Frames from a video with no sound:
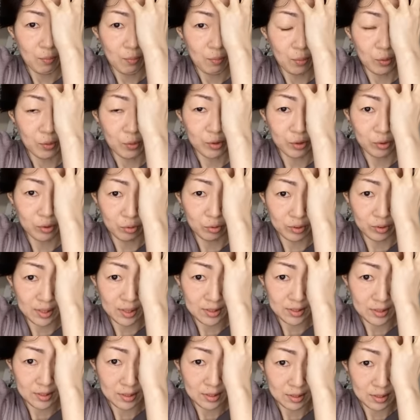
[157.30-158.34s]
ポイント
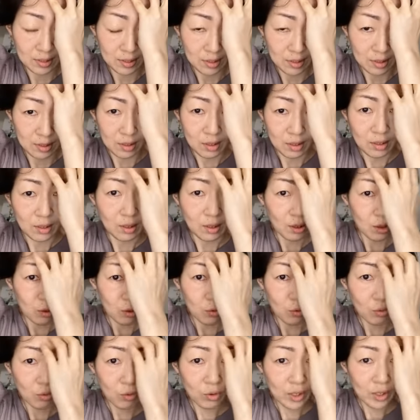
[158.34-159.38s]
です
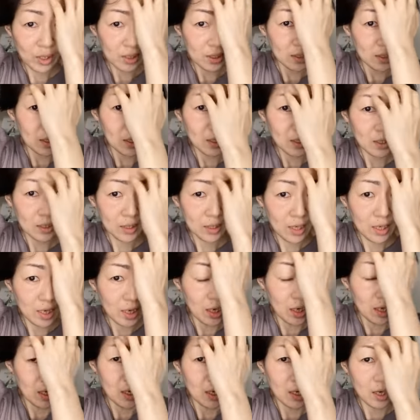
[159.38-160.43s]
こうやってやっ
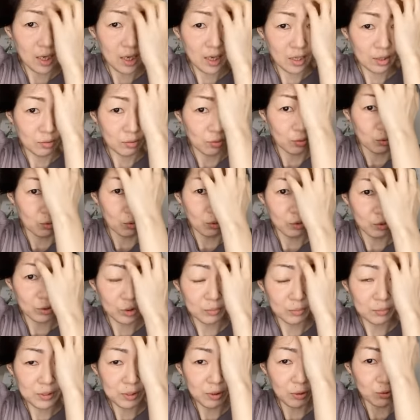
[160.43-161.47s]
てあの
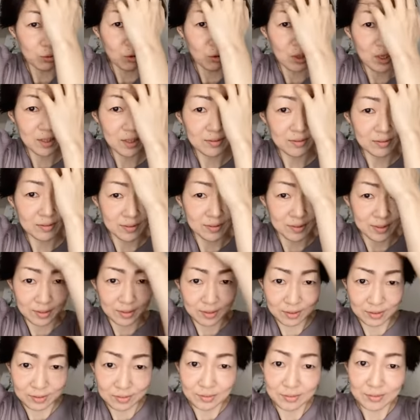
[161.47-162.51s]
指を動かすんじゃ
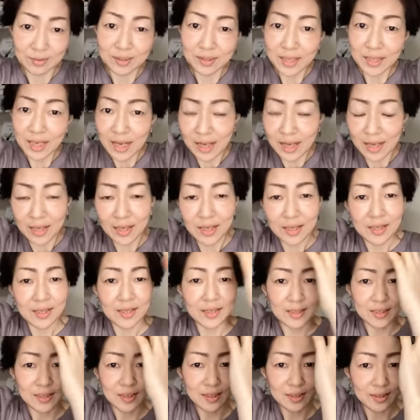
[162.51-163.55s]
なくって
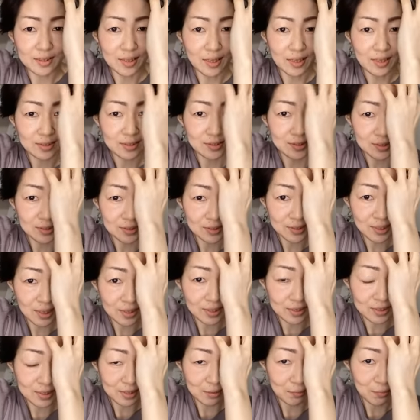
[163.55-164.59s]
1点しっか
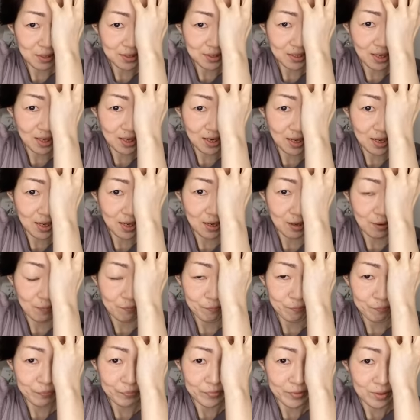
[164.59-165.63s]
り決めたら